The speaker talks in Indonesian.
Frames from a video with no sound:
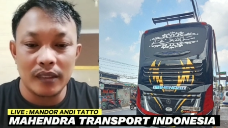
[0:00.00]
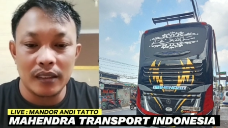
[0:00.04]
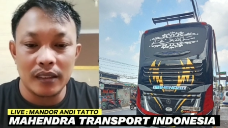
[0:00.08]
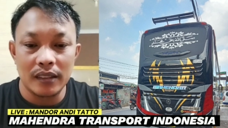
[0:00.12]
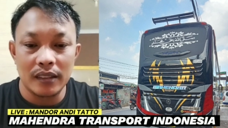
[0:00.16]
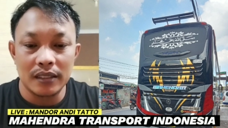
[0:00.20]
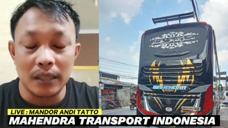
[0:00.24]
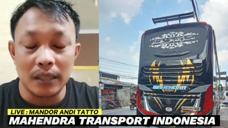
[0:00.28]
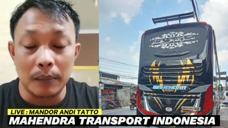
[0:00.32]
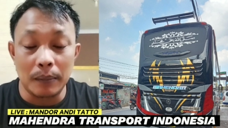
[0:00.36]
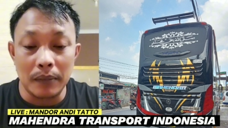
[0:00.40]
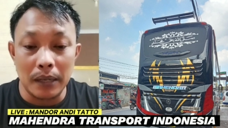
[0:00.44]

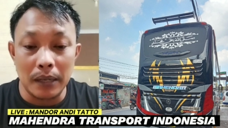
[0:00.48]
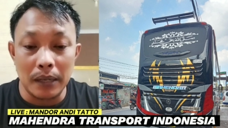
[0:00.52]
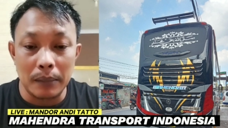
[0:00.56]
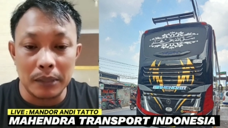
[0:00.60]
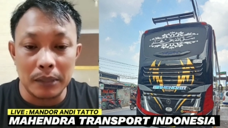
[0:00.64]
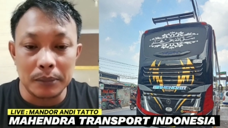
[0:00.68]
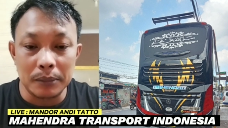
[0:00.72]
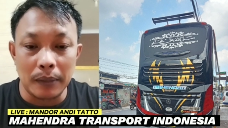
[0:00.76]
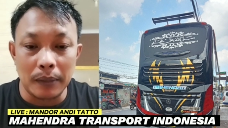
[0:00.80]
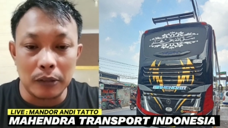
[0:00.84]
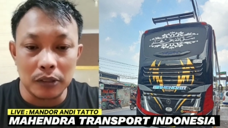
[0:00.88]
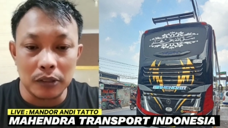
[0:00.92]
sama Mas
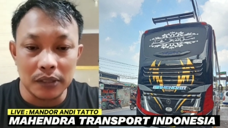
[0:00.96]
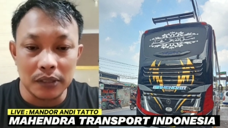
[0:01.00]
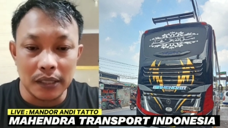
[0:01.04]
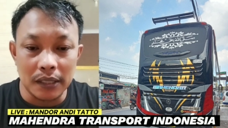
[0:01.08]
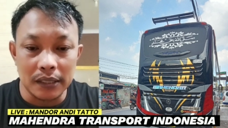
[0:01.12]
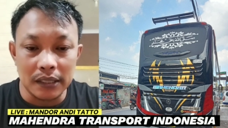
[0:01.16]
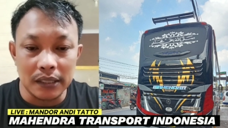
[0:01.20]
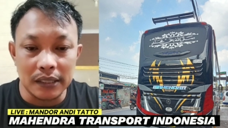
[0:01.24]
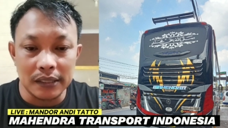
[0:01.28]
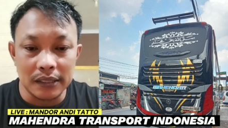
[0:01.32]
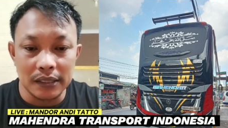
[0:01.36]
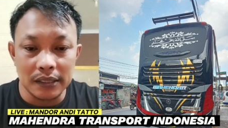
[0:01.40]
Bagus
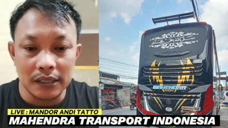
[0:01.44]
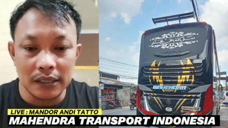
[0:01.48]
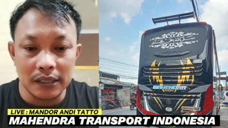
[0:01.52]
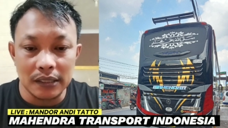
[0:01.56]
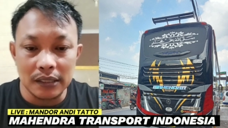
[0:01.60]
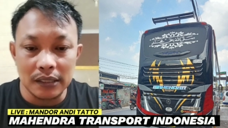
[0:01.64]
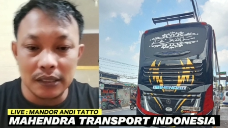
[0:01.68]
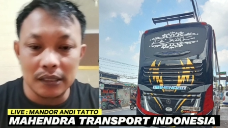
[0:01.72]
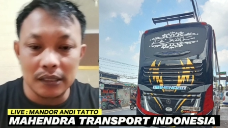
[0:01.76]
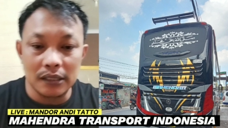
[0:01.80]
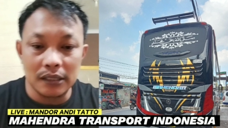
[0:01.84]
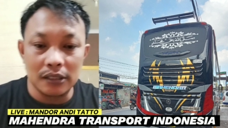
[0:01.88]
nanti.
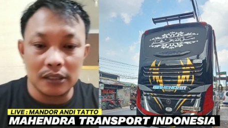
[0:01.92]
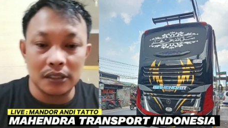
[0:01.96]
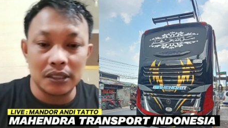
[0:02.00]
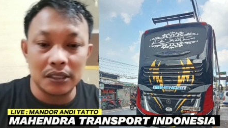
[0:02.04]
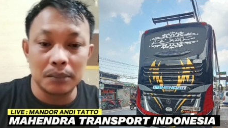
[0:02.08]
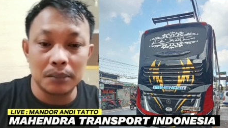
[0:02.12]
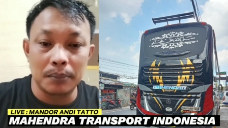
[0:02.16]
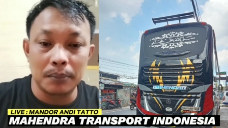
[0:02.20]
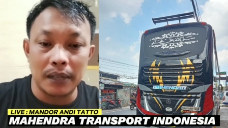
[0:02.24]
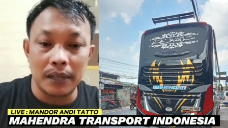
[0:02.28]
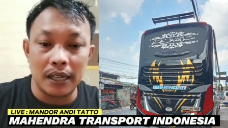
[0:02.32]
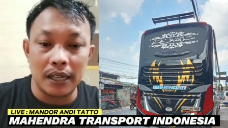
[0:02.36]
Engkau neng
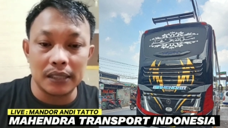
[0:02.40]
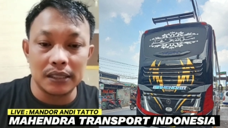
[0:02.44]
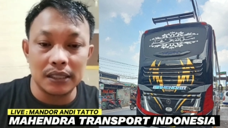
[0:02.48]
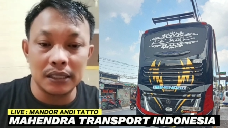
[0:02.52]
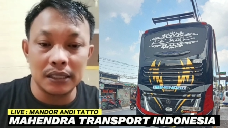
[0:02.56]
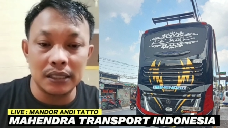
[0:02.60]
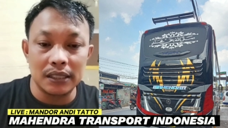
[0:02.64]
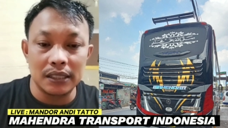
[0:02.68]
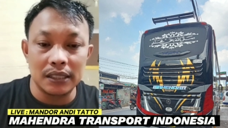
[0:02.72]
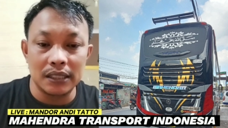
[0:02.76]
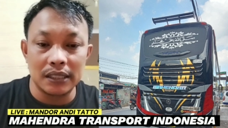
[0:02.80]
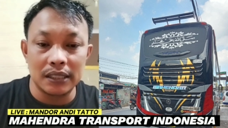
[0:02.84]
Bekasi
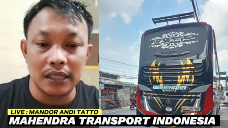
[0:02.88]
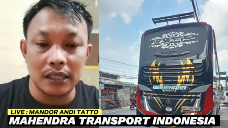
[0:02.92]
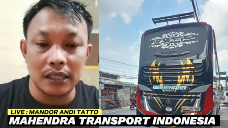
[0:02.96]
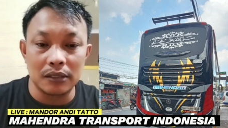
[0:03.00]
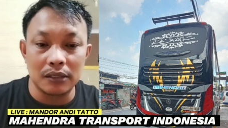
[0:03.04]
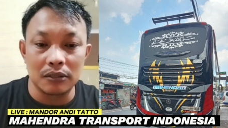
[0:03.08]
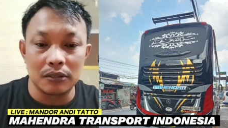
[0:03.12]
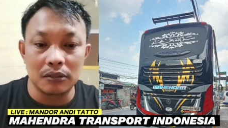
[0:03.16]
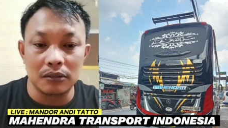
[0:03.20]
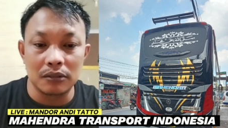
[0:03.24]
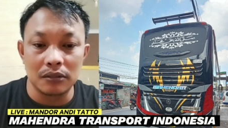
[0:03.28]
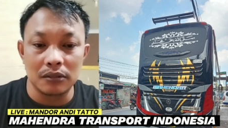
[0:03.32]
kita
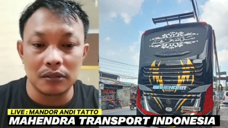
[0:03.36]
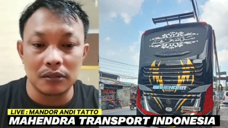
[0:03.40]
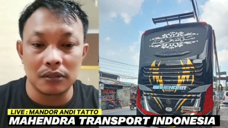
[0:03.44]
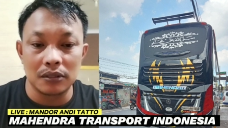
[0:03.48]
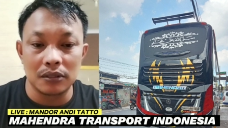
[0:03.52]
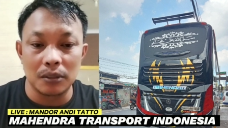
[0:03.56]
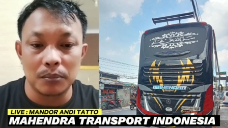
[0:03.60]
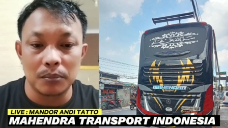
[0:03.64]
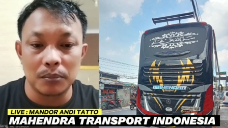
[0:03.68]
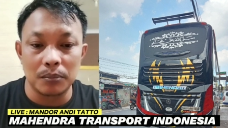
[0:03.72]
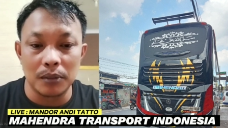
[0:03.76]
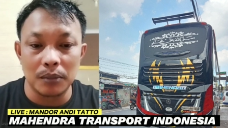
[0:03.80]
tuku
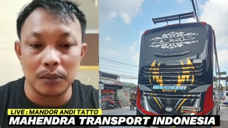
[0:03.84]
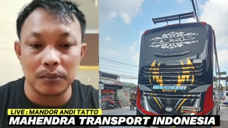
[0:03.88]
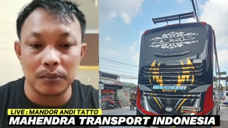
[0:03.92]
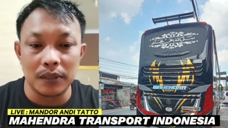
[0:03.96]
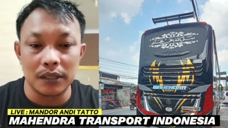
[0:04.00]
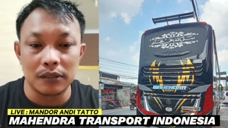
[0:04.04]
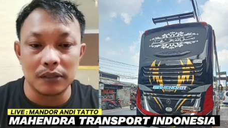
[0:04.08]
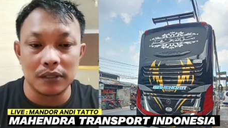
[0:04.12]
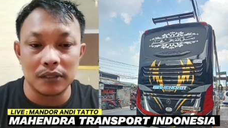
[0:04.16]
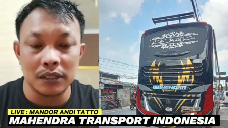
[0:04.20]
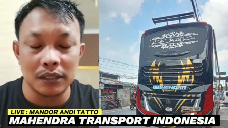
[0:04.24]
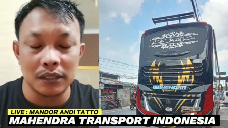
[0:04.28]
serbu buat
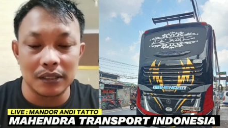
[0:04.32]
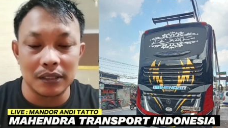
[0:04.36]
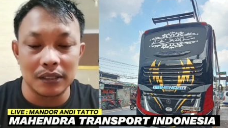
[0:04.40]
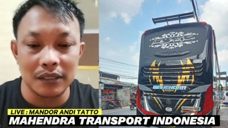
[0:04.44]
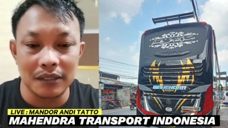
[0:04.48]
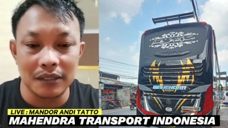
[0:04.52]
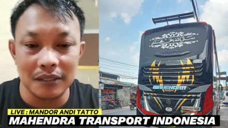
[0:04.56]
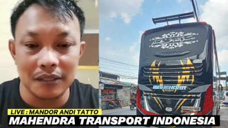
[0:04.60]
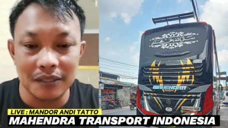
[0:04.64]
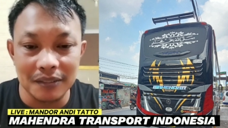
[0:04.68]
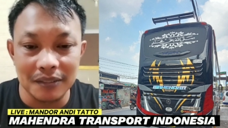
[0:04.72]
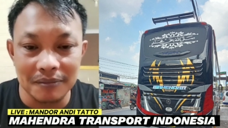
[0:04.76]
unit.
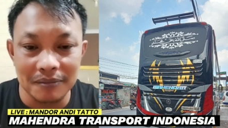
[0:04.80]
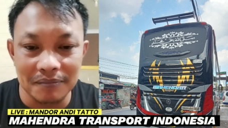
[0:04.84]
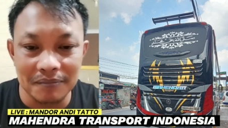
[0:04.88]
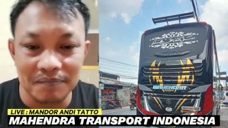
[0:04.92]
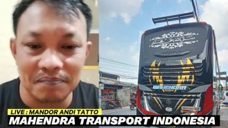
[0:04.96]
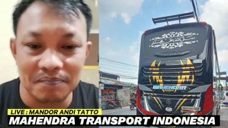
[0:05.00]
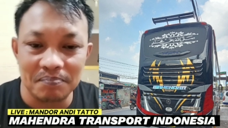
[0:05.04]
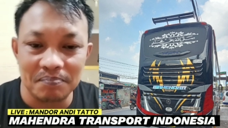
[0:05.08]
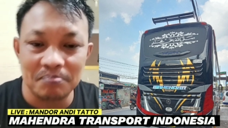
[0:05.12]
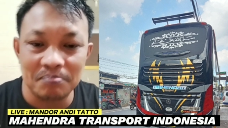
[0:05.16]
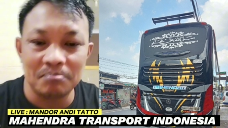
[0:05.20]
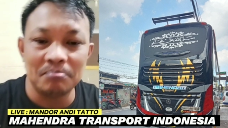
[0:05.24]

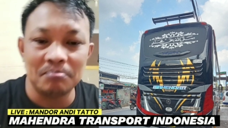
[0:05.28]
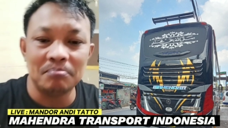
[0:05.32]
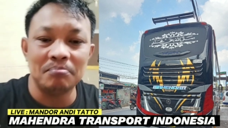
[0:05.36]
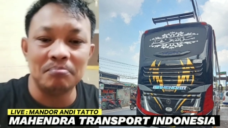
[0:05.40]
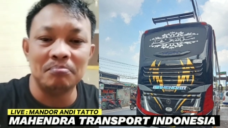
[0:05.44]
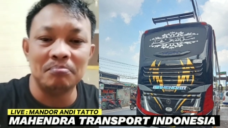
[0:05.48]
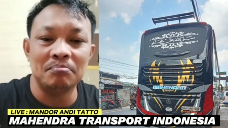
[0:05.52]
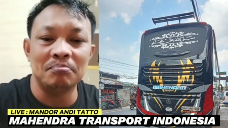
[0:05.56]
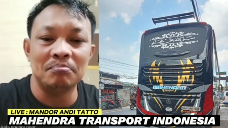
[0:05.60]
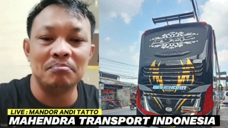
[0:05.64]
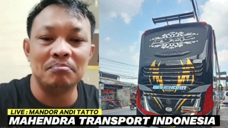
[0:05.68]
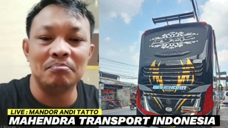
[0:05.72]
Hmm.
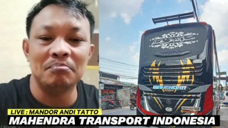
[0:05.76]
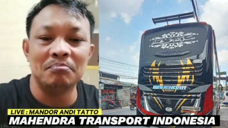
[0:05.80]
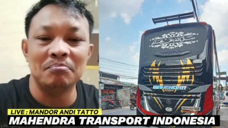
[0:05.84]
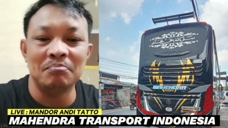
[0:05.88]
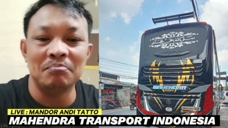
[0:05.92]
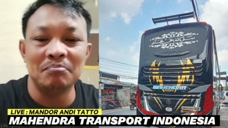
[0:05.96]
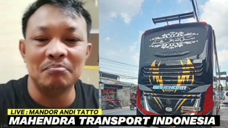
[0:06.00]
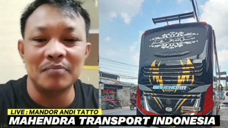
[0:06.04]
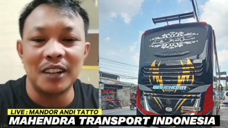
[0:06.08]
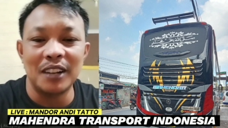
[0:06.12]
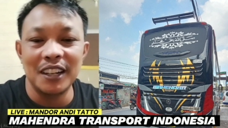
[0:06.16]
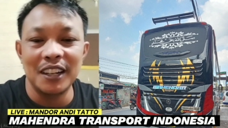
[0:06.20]

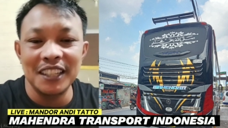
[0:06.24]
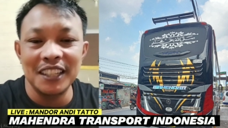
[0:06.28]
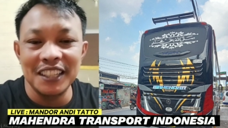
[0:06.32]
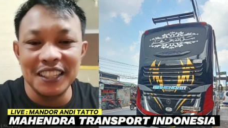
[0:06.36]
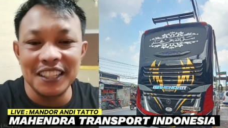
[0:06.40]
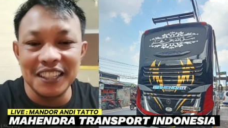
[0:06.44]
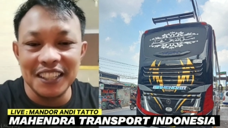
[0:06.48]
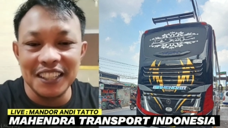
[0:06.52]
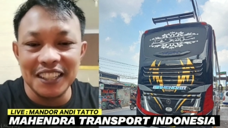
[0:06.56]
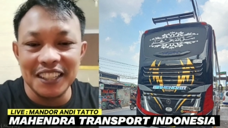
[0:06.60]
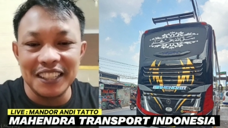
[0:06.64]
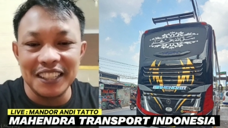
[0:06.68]

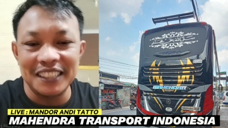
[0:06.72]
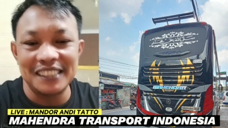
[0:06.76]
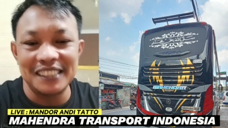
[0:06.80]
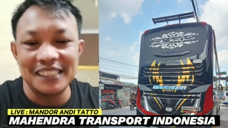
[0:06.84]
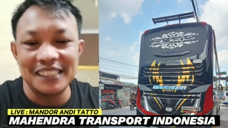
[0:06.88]
Hai.